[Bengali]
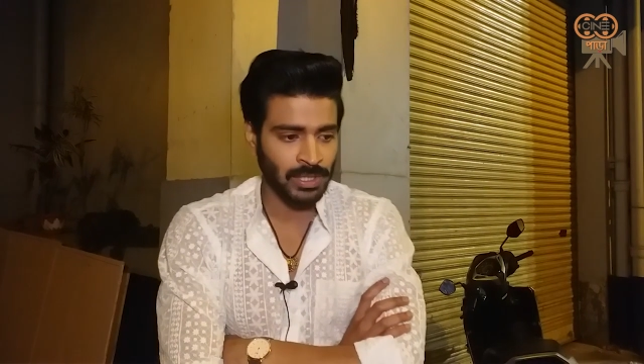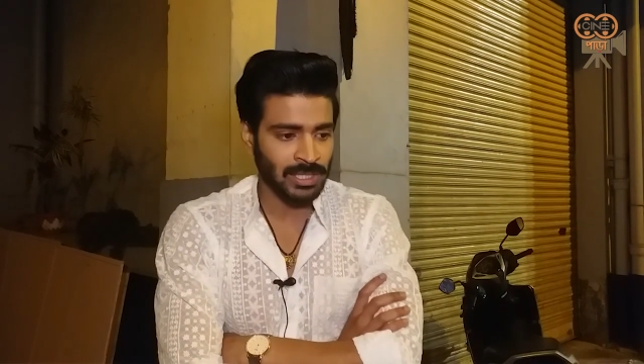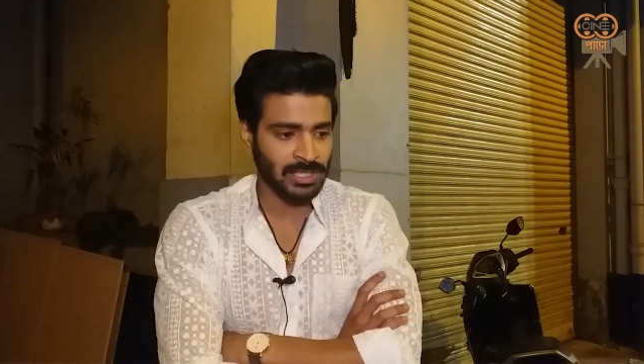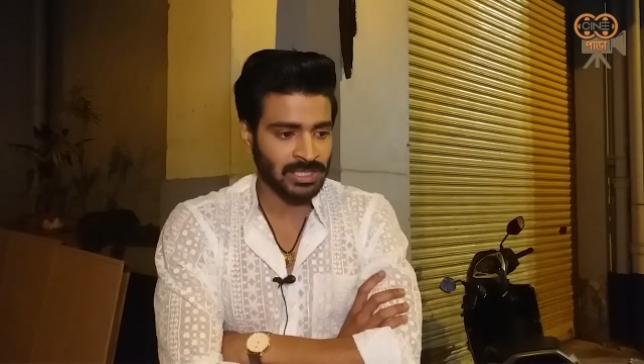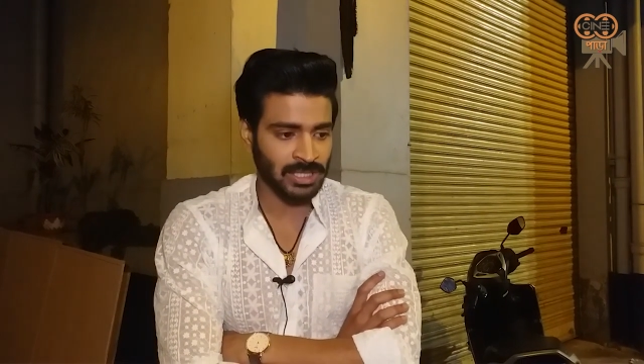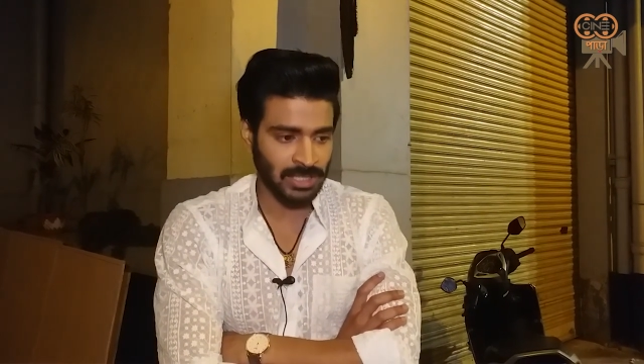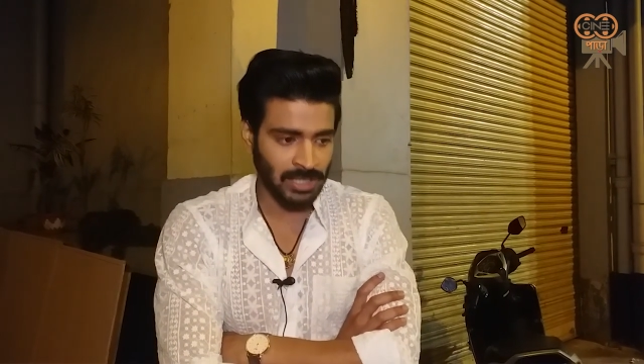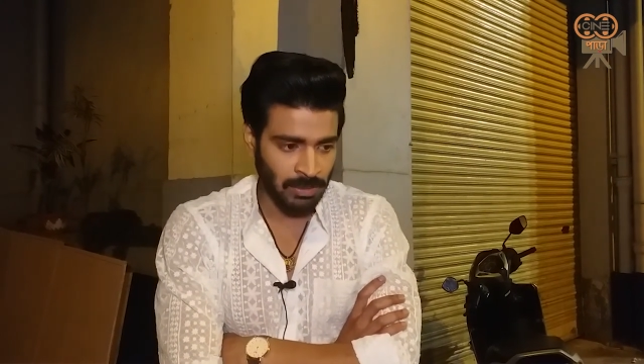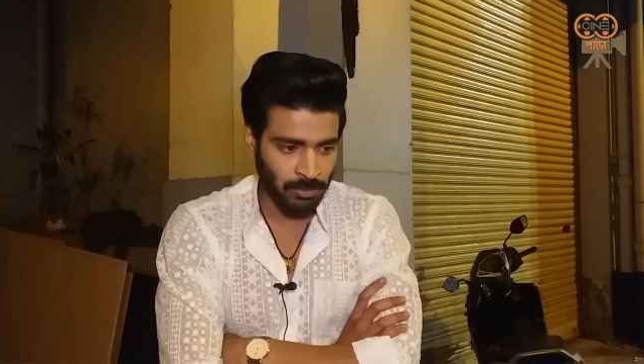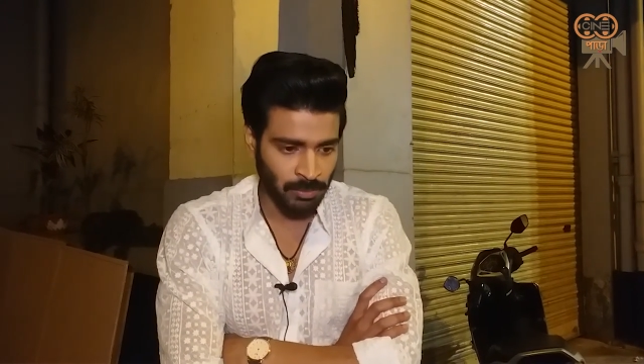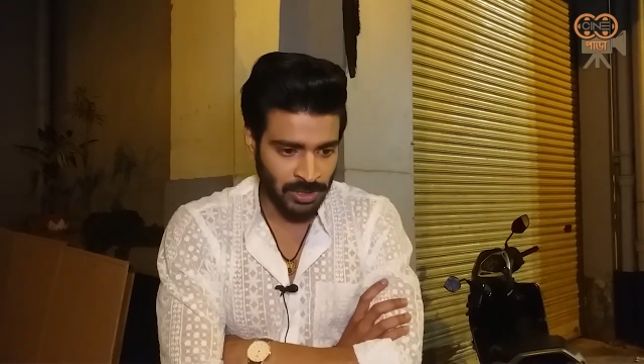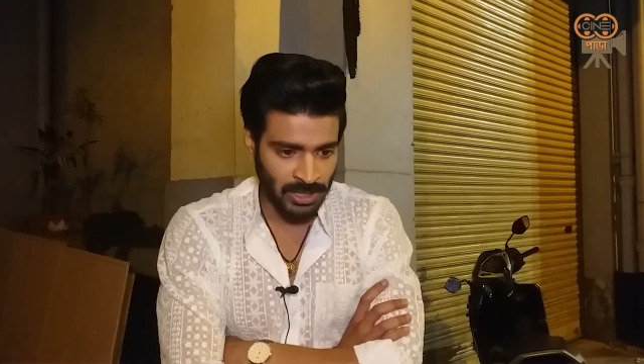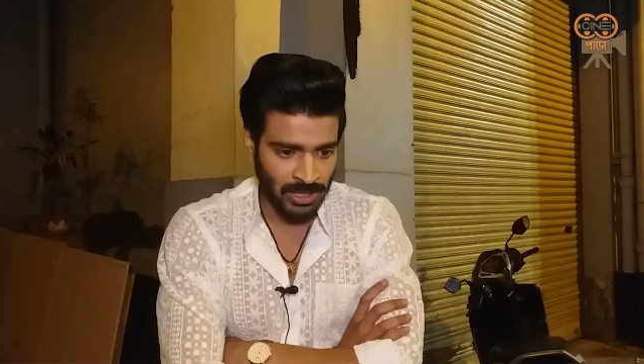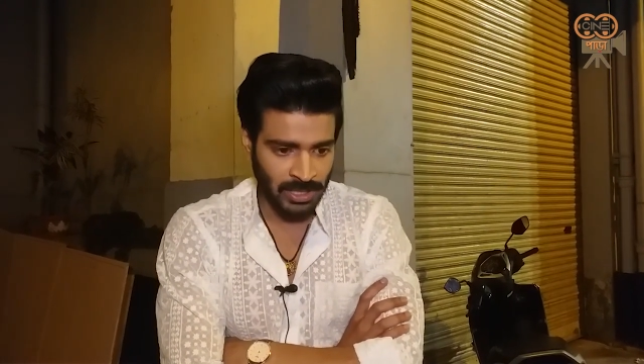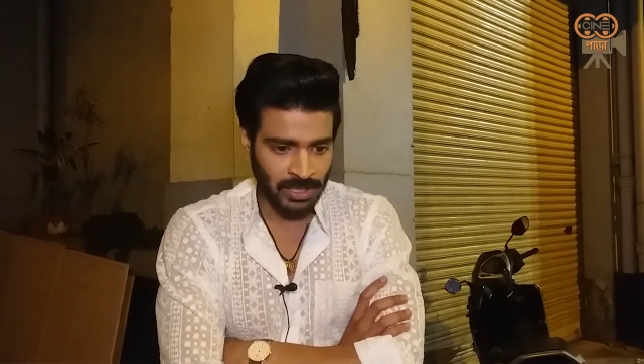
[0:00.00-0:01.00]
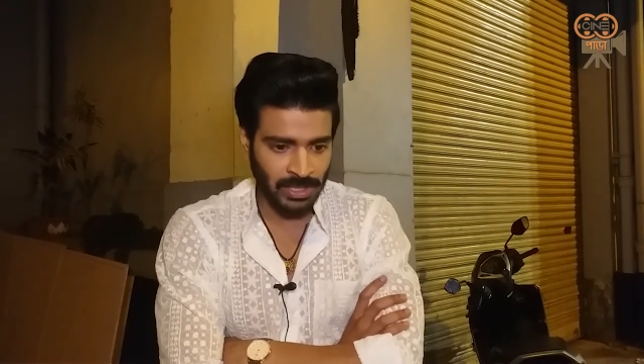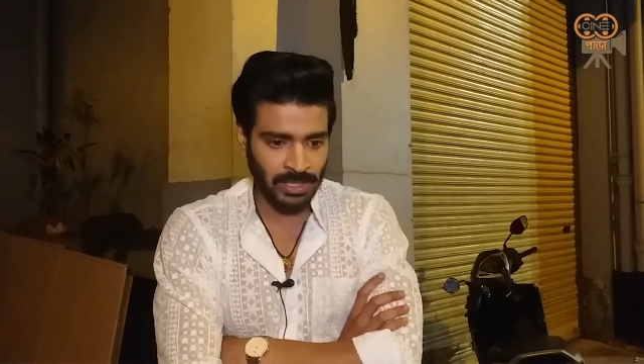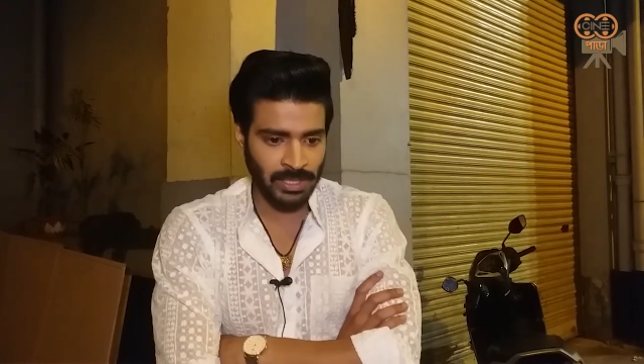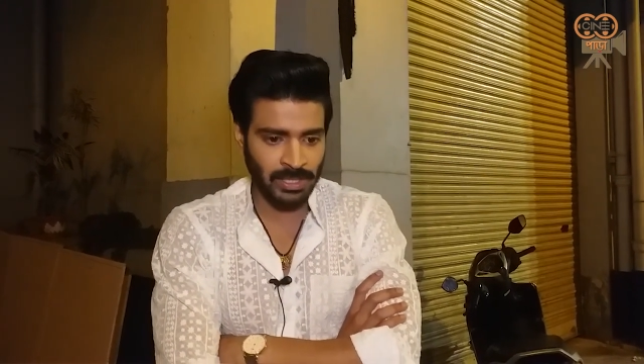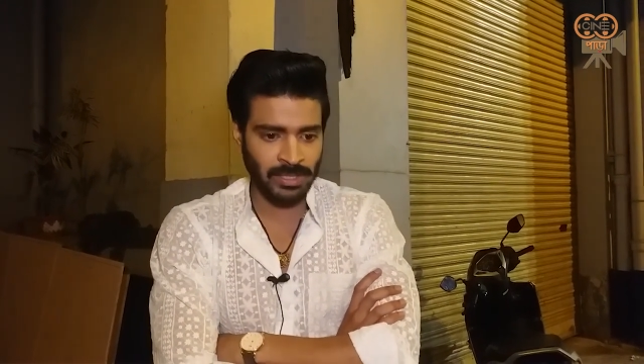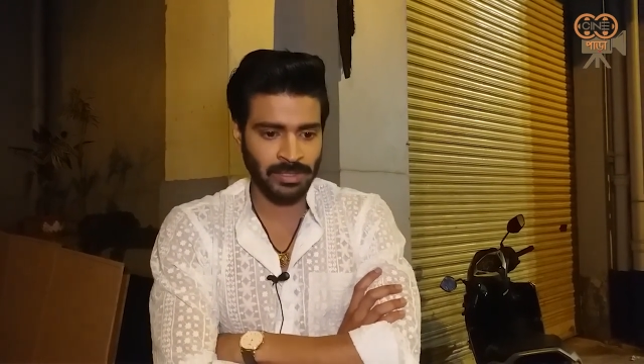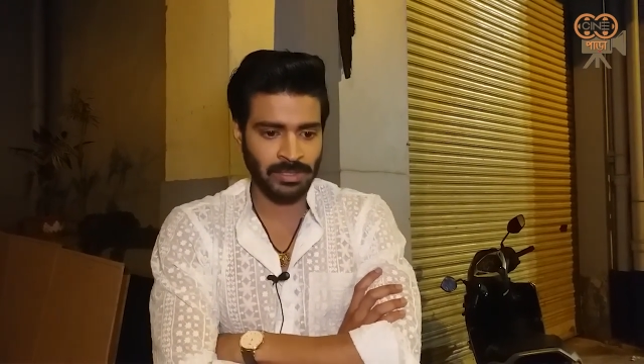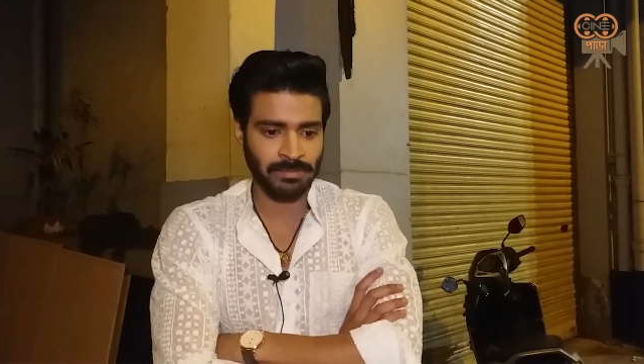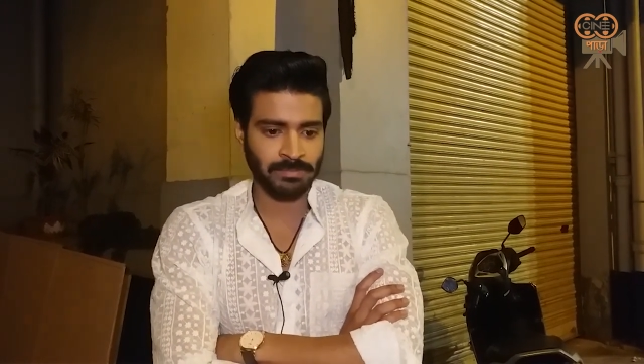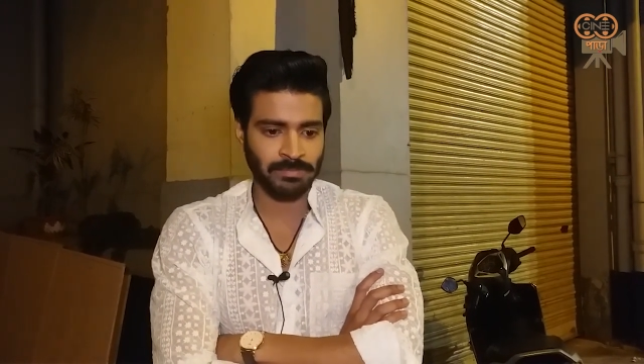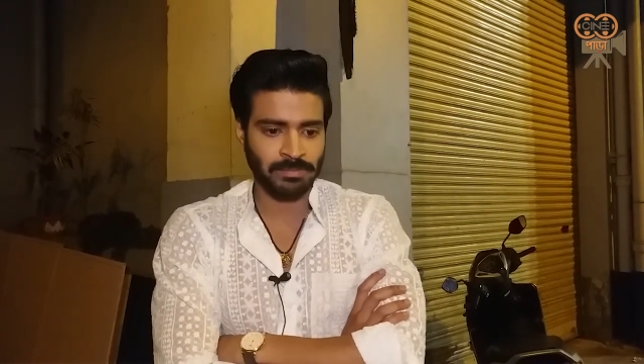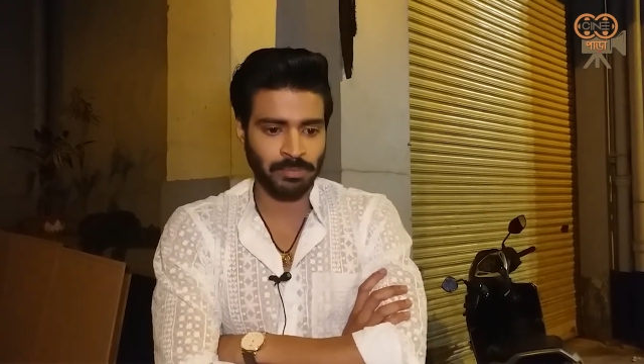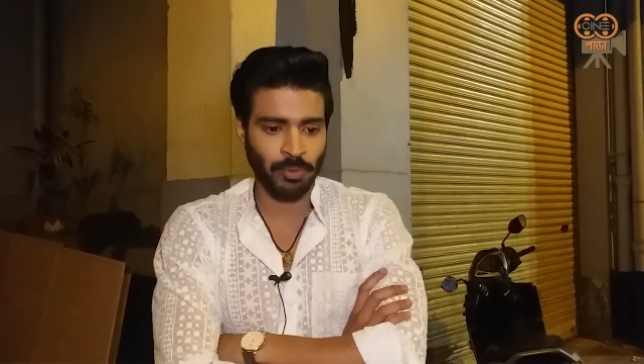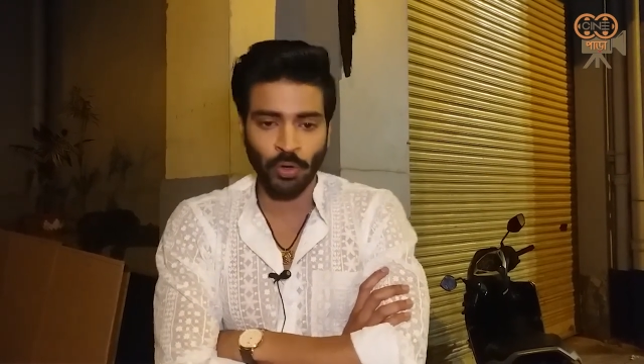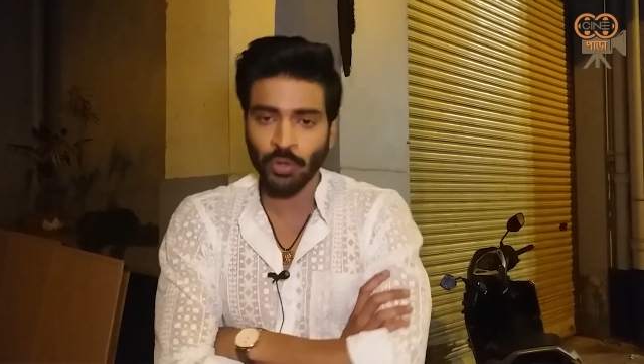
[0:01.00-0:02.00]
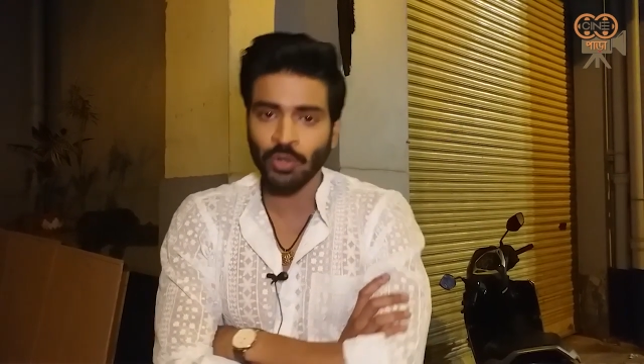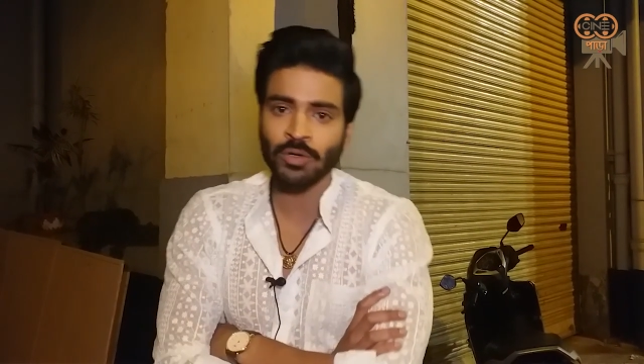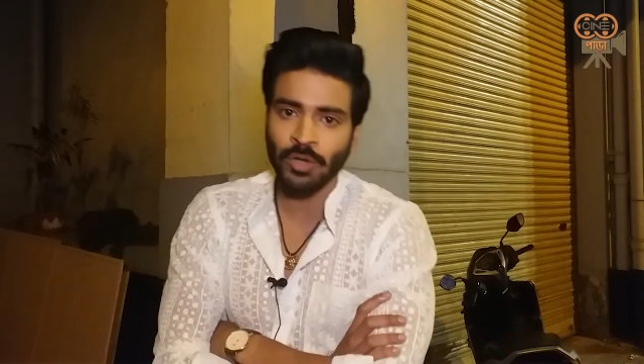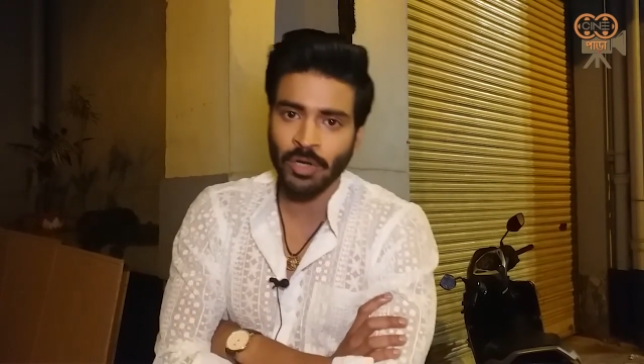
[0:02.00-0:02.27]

সেটা সেটাকে পণ্ড